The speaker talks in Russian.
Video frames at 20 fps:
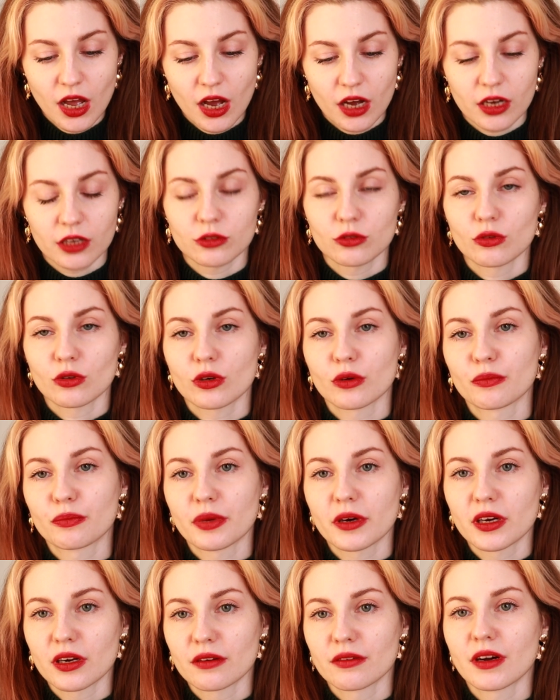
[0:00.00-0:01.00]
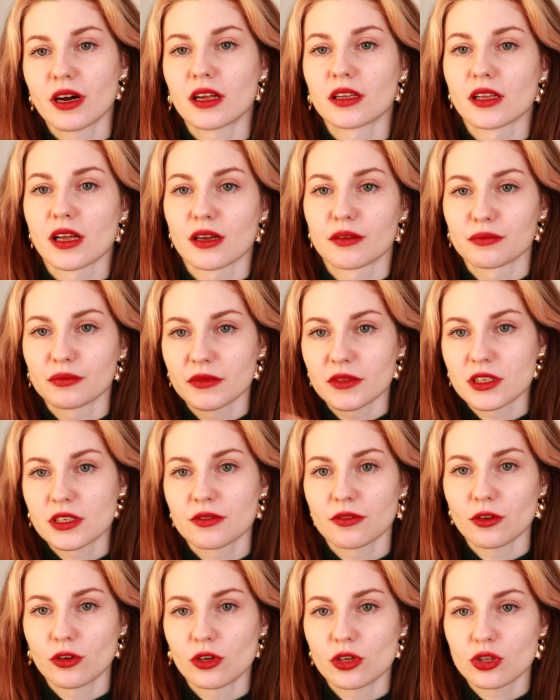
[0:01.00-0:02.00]
которым покрывала
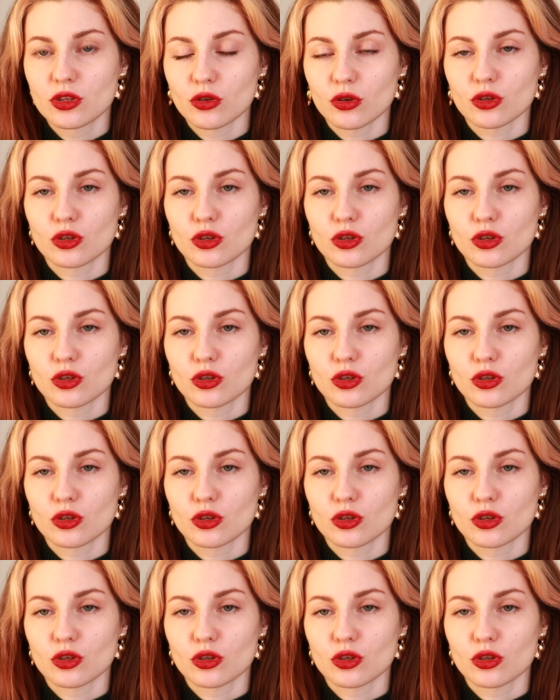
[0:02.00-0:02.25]
свое лицо,